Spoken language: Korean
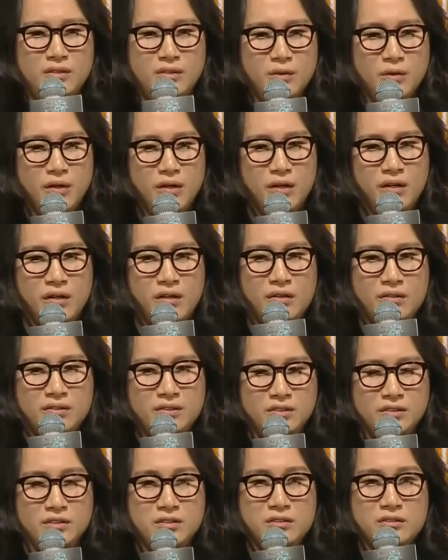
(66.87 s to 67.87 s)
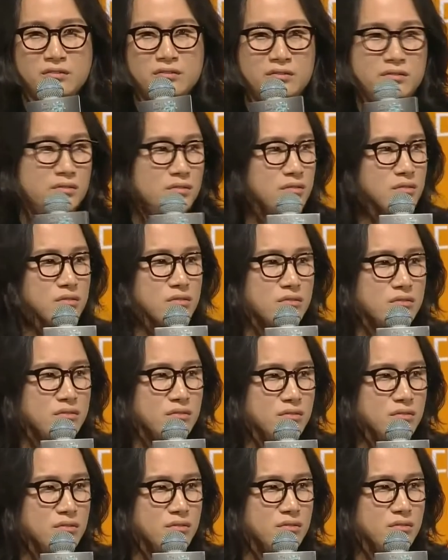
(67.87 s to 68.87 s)
영화 찍은,
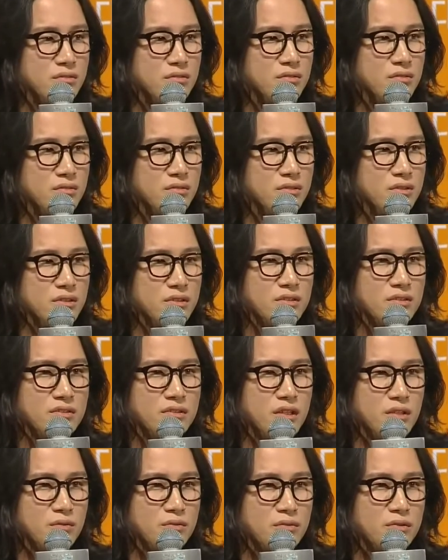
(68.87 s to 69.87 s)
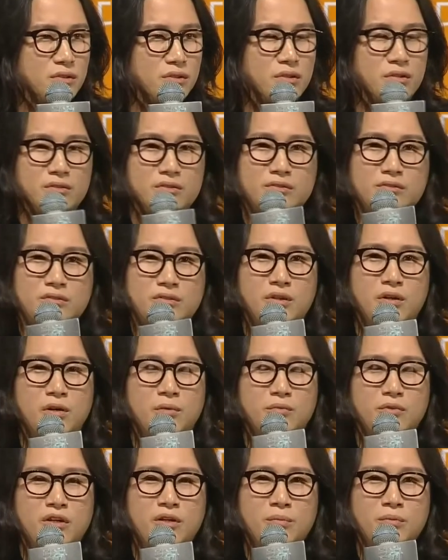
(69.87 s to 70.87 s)
찍는다고 그런
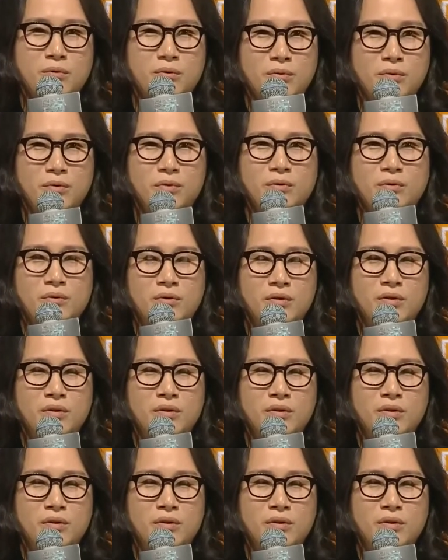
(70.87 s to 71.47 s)
경험도 해보고